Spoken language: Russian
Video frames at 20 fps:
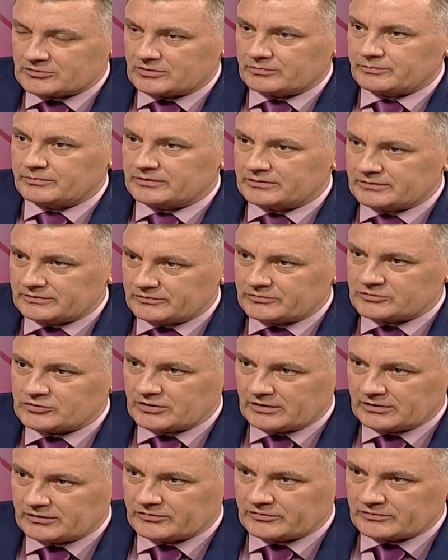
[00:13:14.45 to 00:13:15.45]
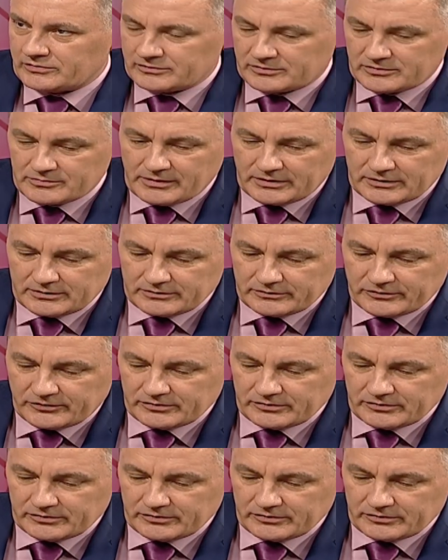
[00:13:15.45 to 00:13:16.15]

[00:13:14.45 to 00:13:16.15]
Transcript: чтобы изучали историю Молдовы.